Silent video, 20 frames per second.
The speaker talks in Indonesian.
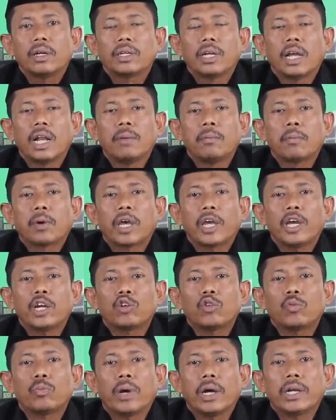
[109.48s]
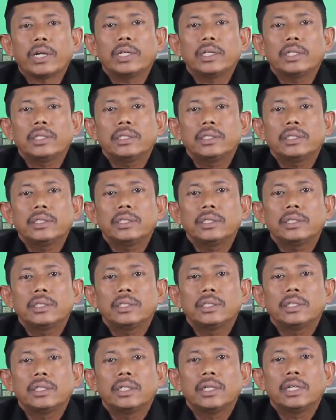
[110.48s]
Dalam kehidupan
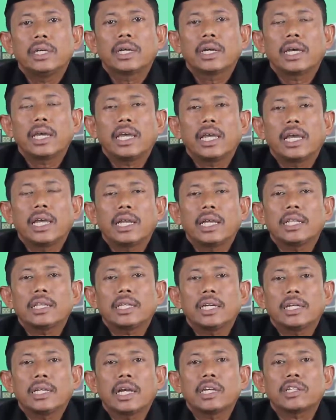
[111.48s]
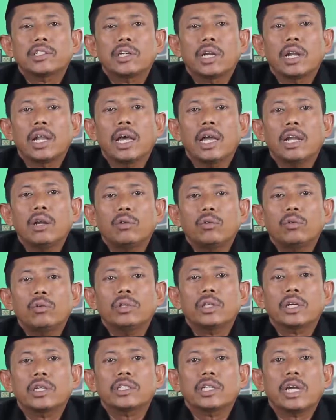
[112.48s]
keinginan tidak
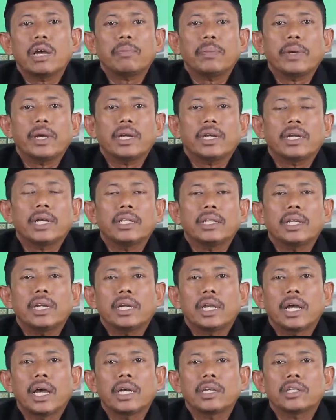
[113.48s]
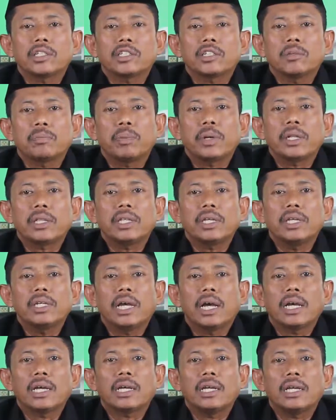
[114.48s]
selalu tercapai dan tidak
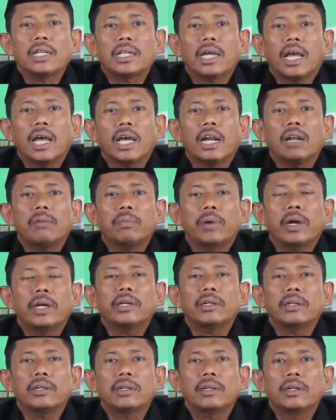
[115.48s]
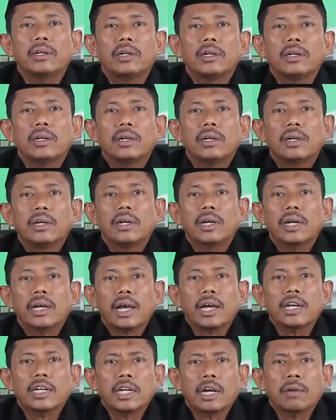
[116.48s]
seperti yang kita harapkan.
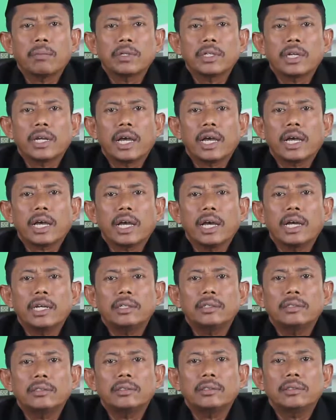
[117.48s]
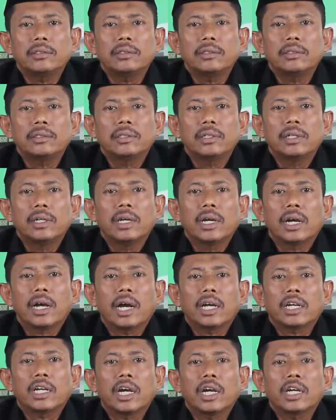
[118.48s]
Kadang menyenangkan,
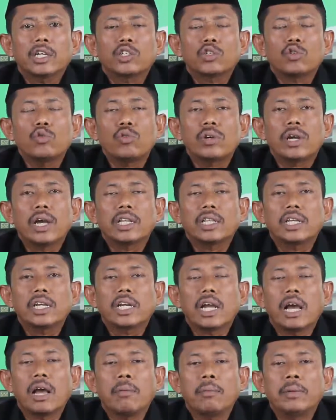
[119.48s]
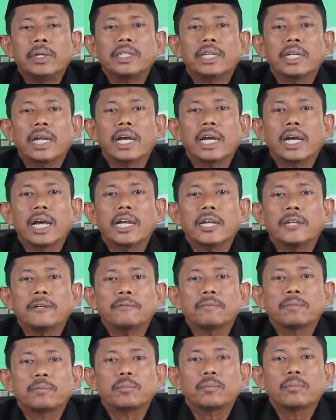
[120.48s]
kadang juga tidak menyenangkan.